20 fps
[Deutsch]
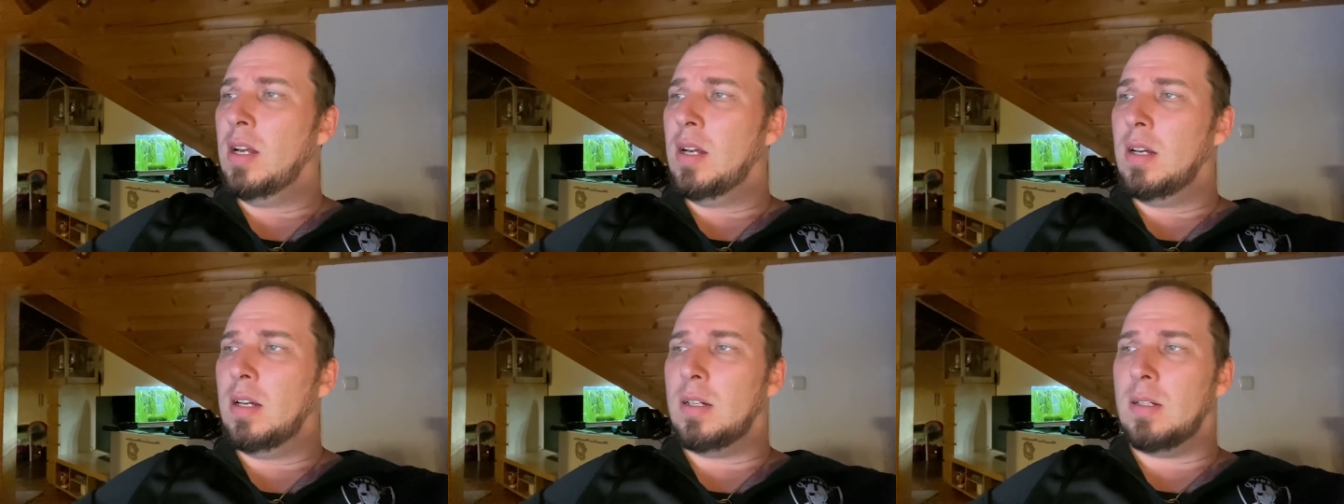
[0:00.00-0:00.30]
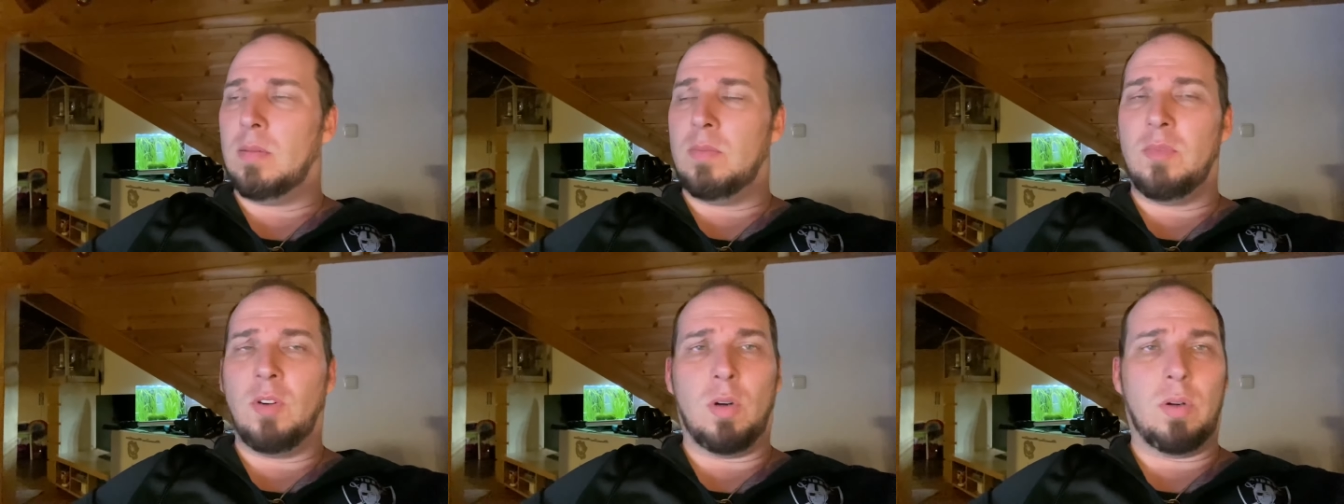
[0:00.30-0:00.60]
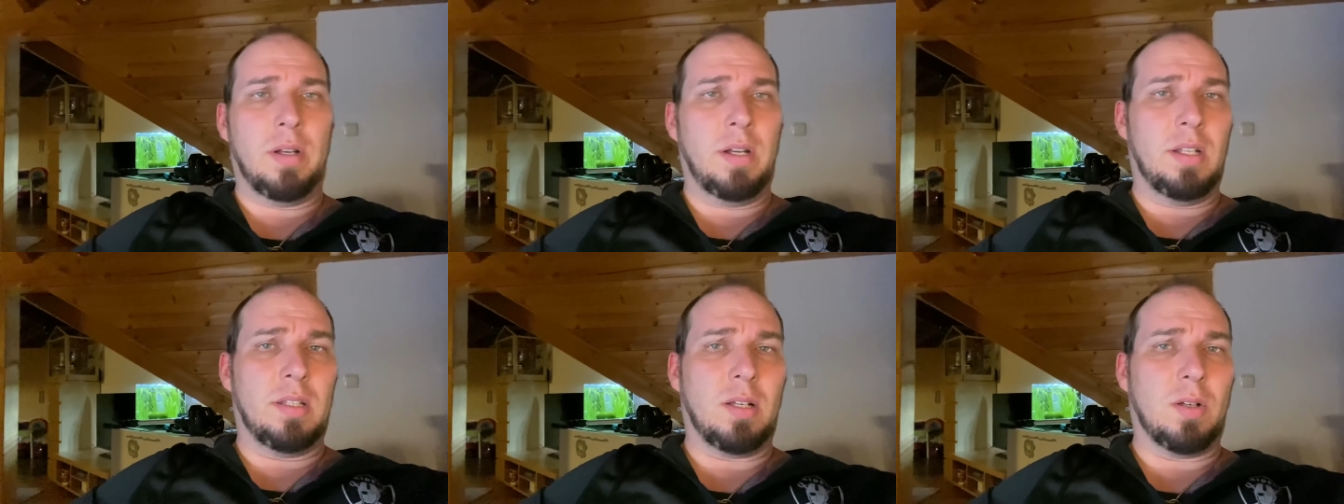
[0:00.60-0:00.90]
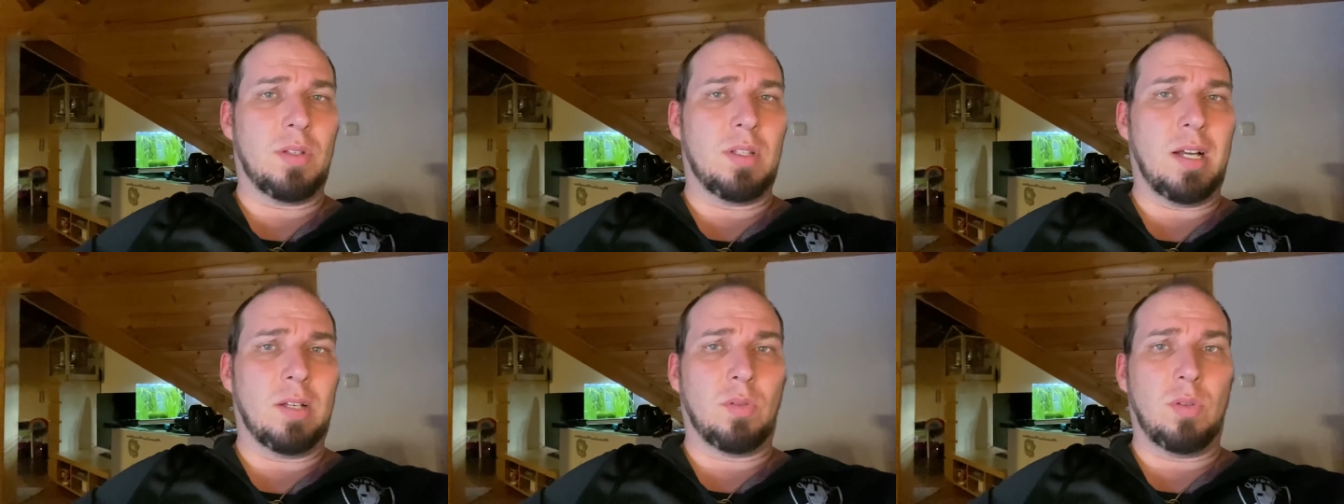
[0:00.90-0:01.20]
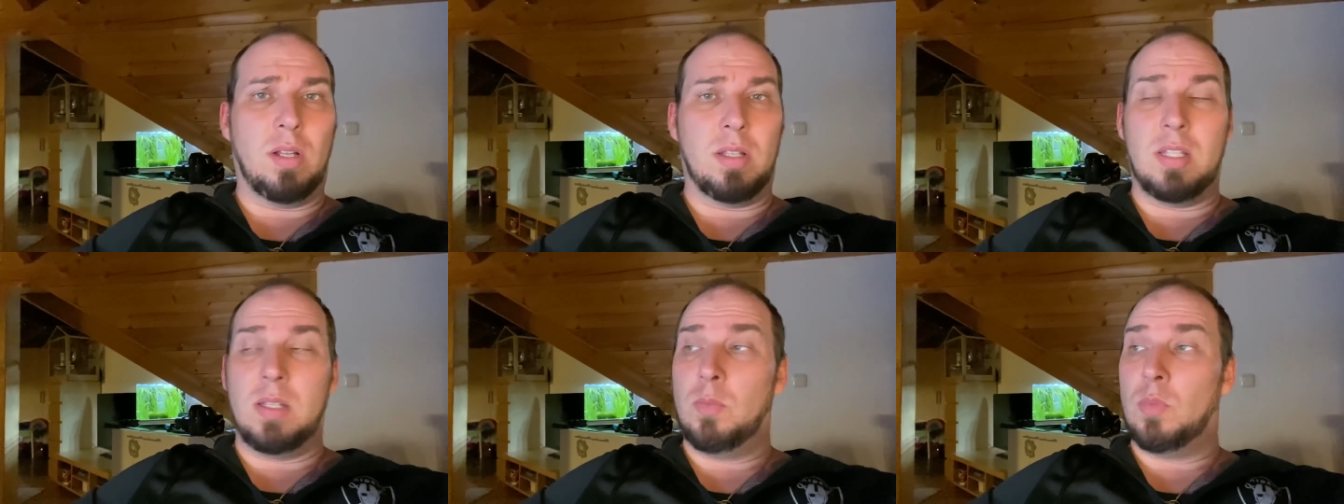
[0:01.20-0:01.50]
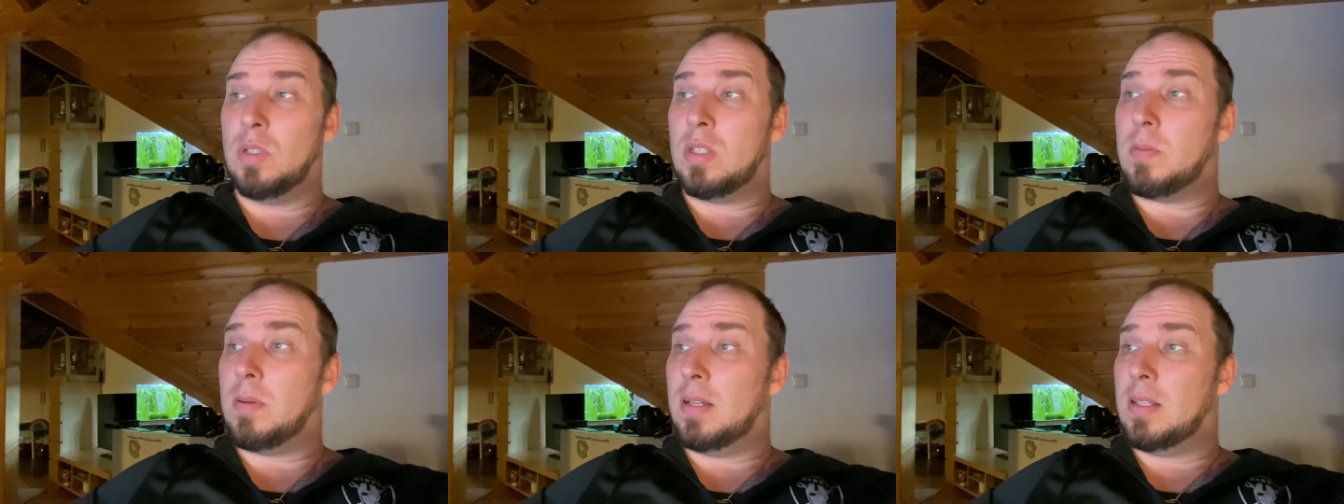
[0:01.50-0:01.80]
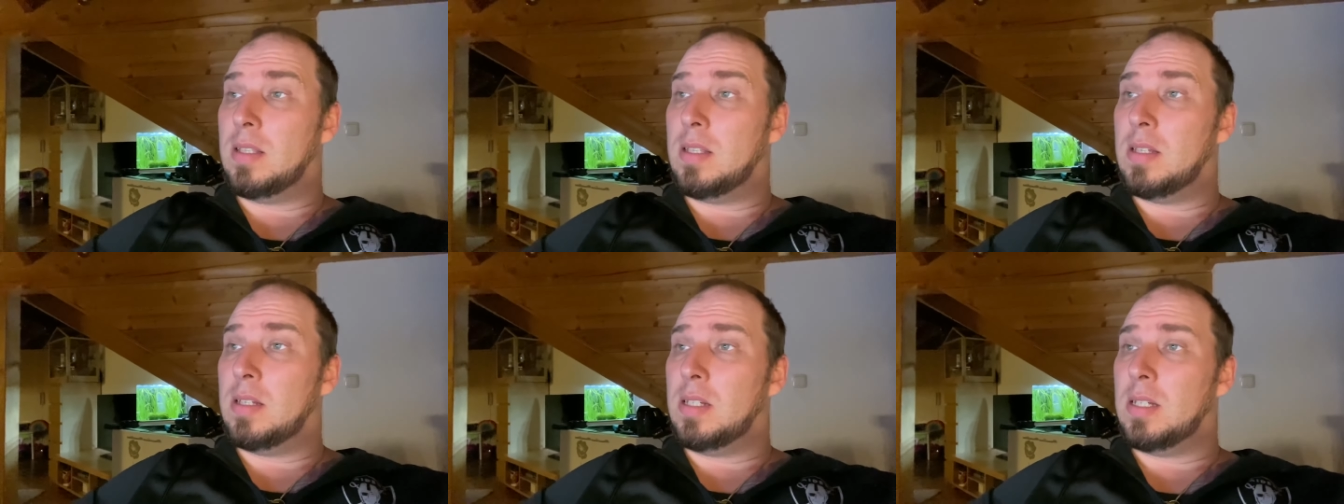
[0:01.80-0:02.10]
Ähm, Wochenende
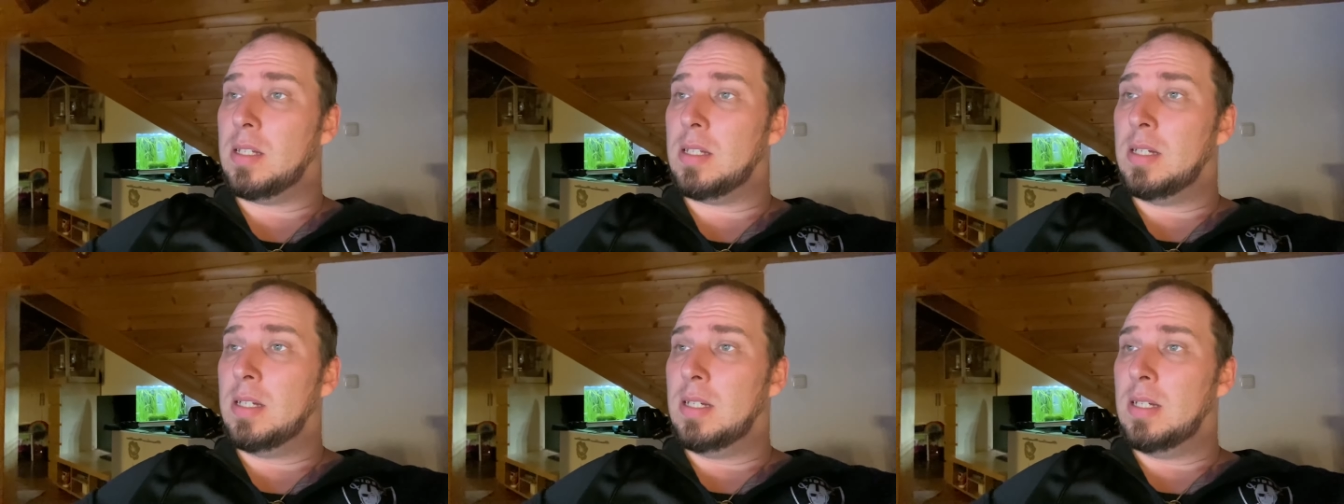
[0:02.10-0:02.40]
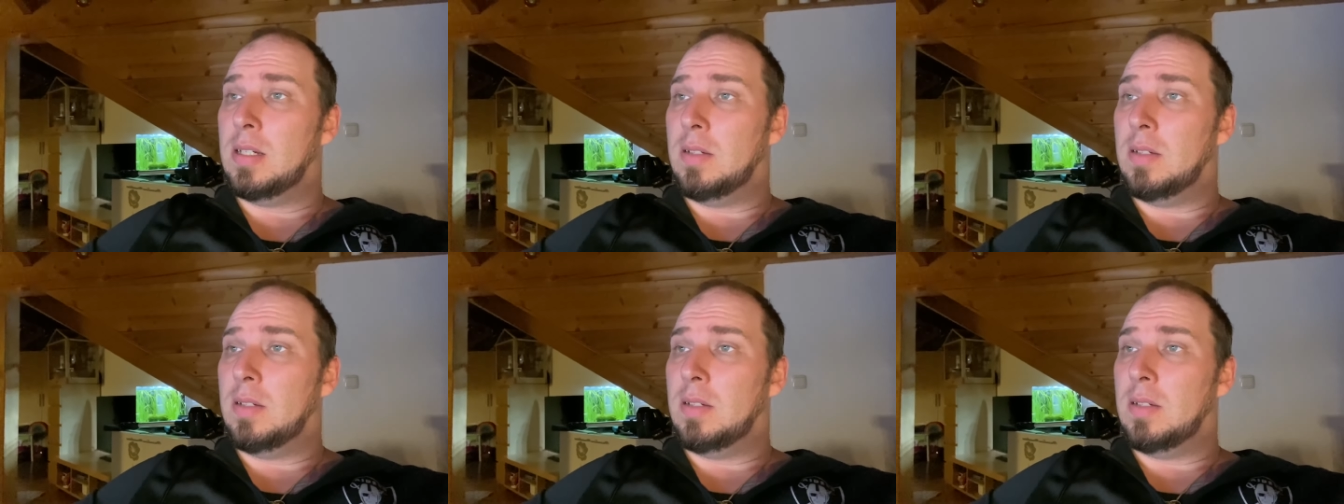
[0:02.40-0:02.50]
1827,